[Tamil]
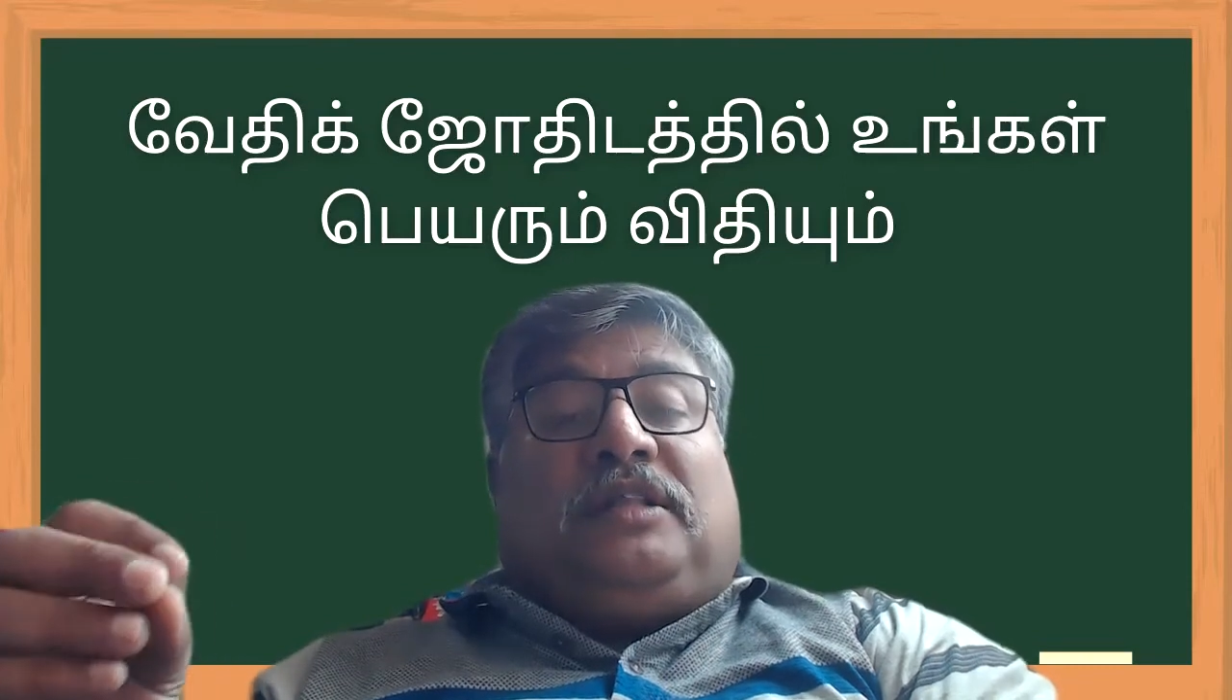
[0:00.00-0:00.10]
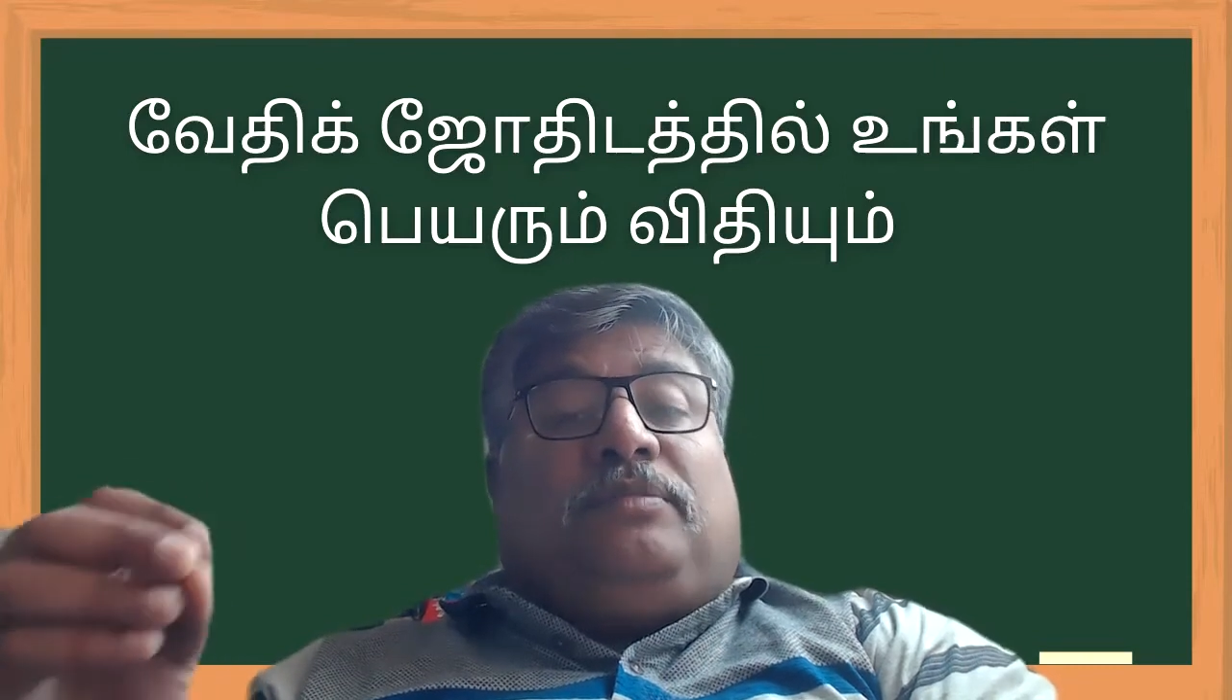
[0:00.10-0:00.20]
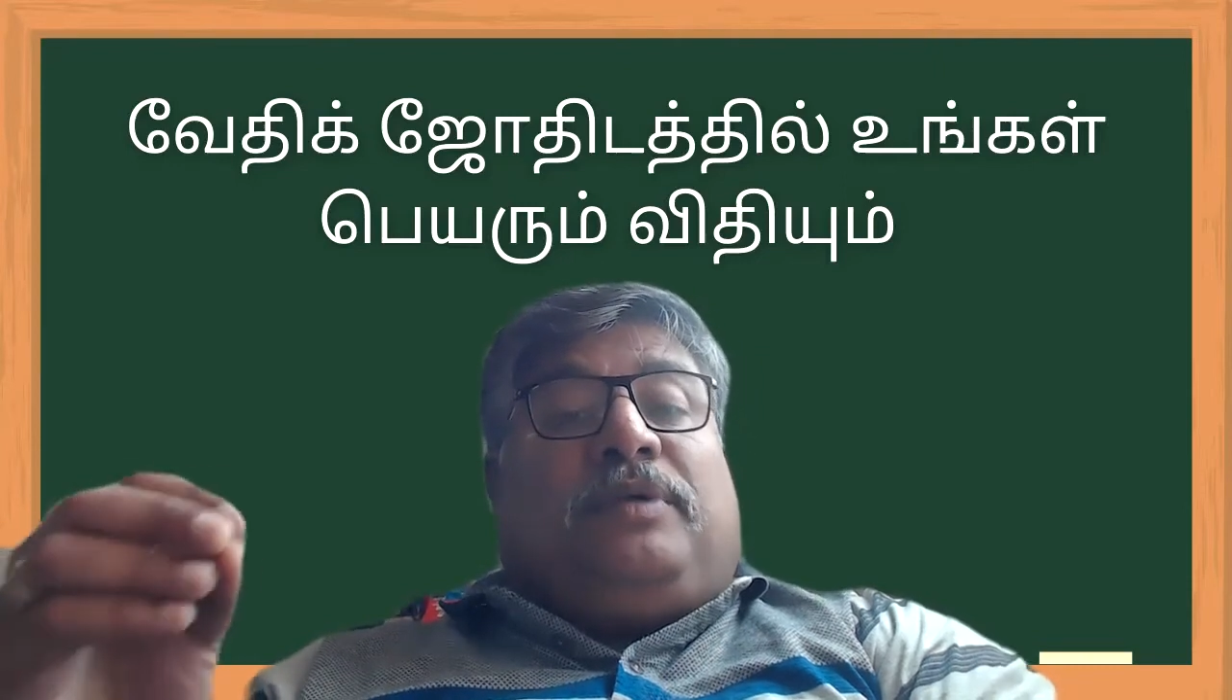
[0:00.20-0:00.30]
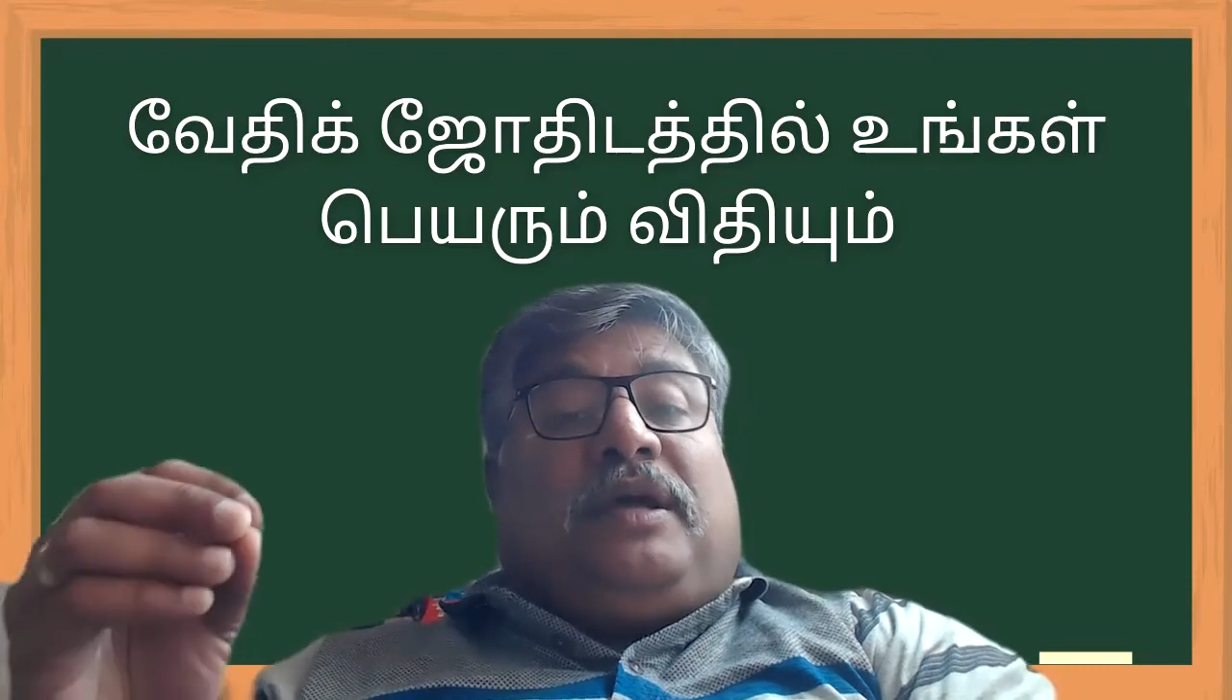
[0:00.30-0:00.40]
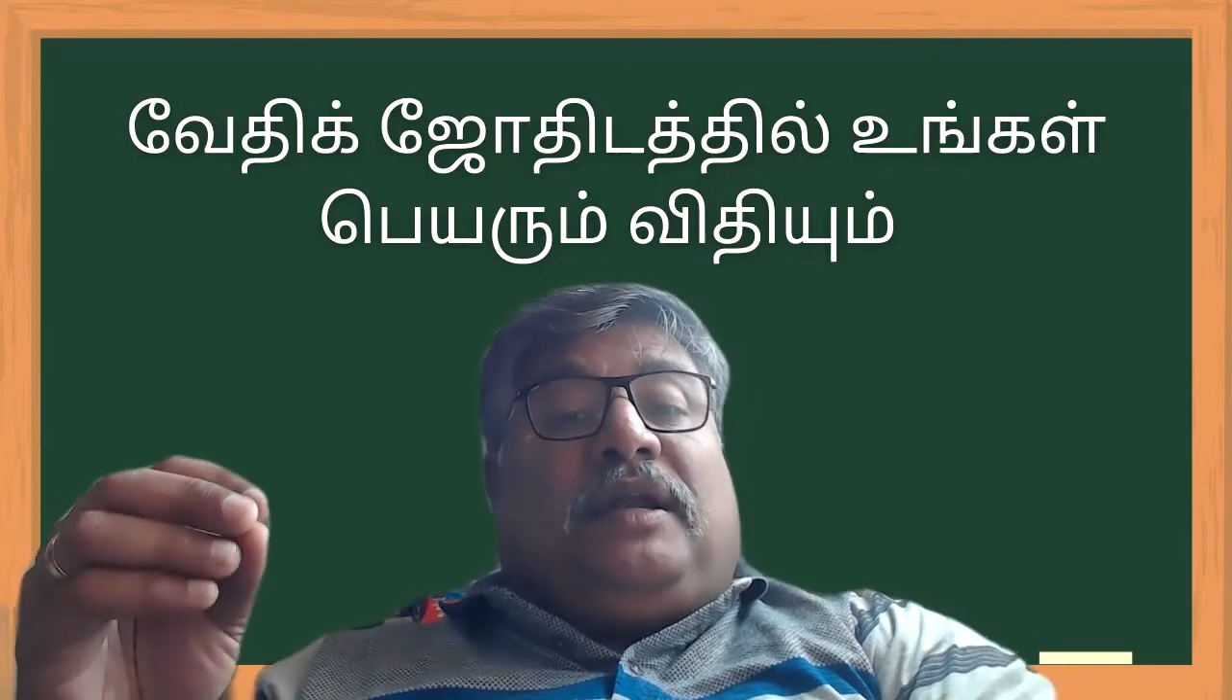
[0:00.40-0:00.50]
அந்த
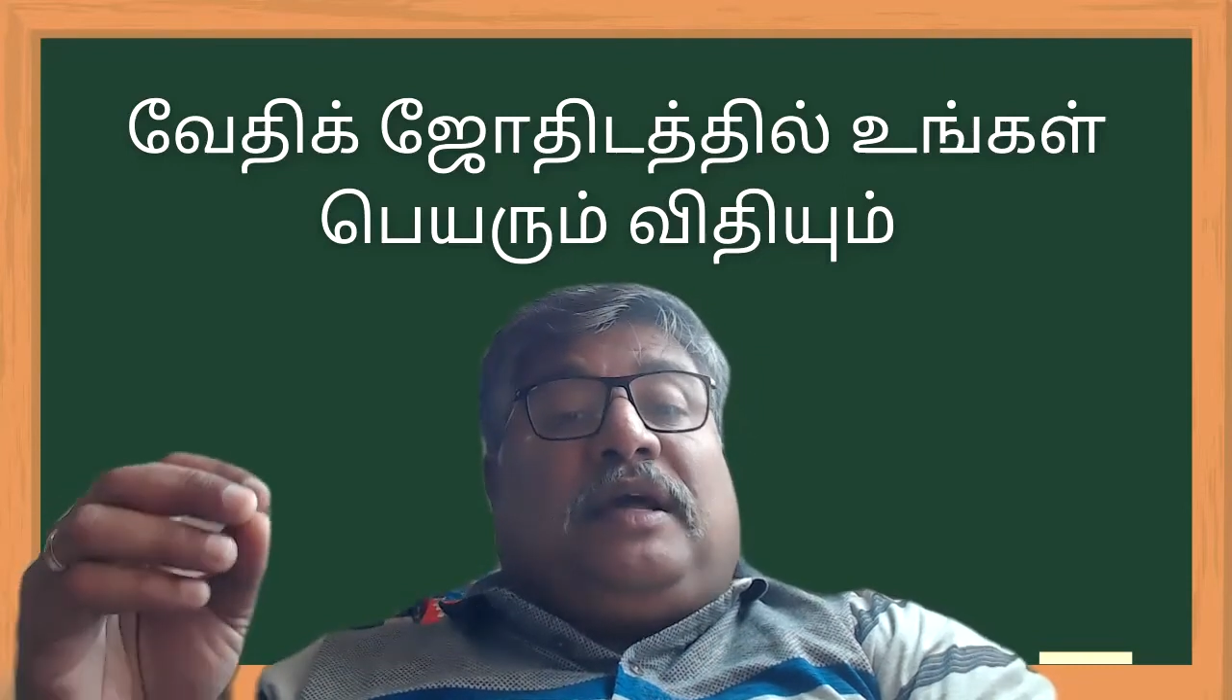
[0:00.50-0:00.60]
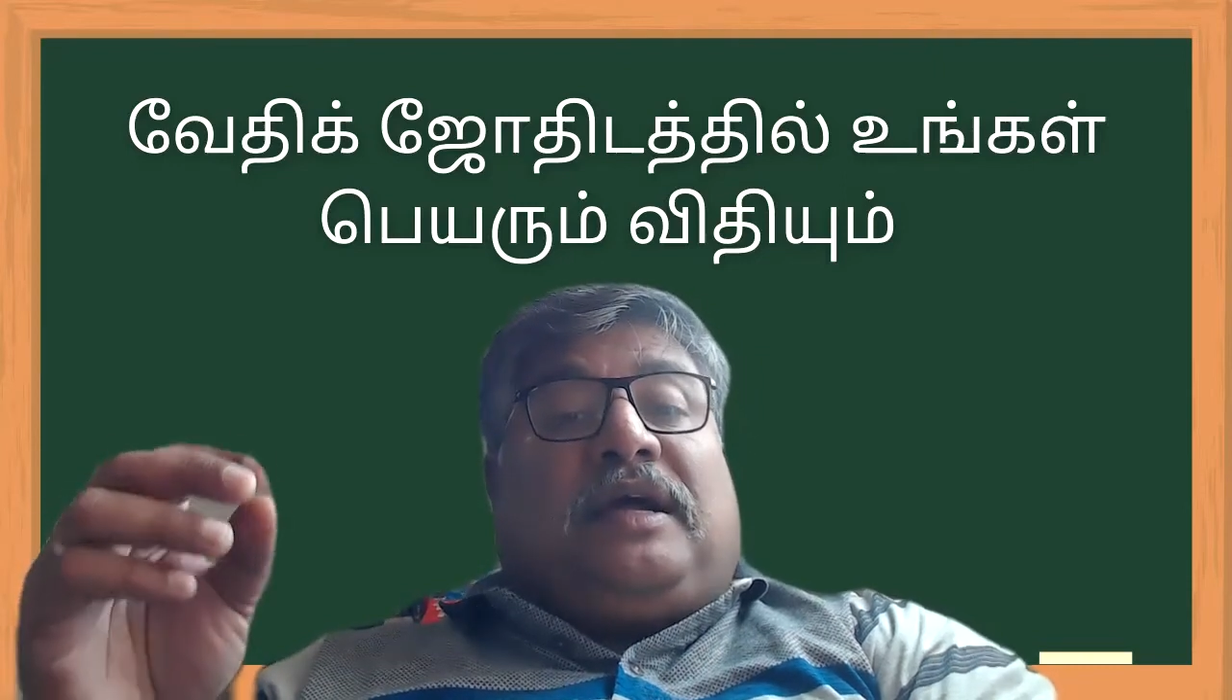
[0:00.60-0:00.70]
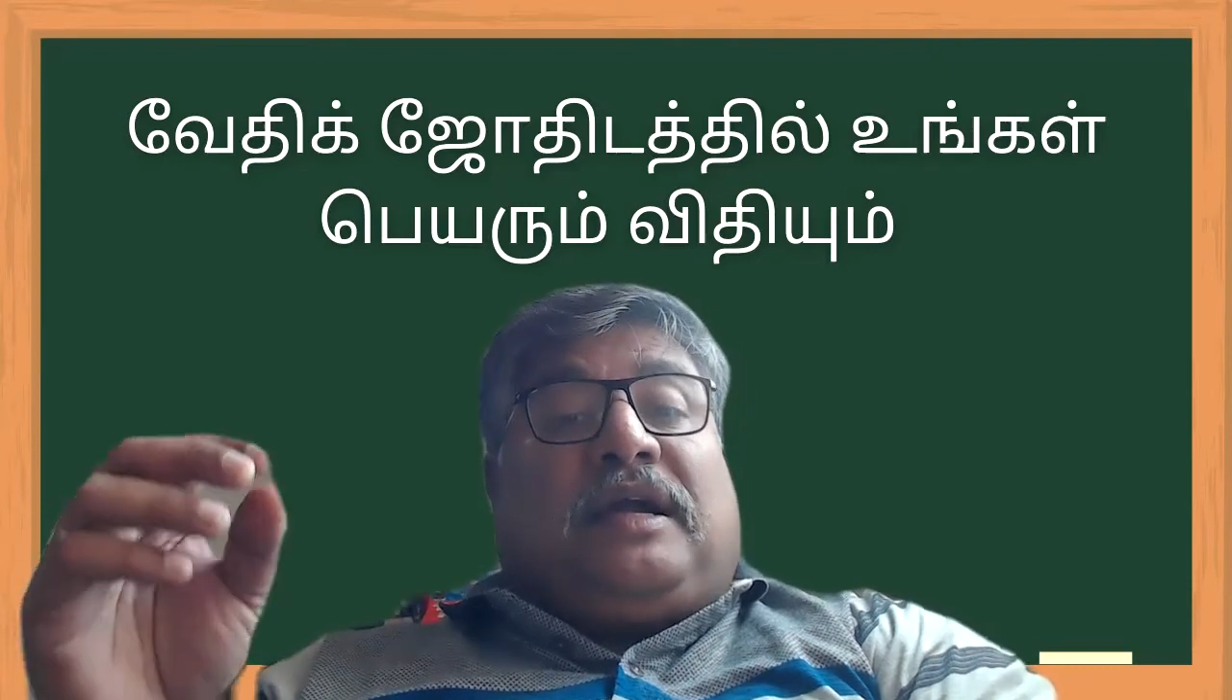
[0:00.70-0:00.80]
பேர்ல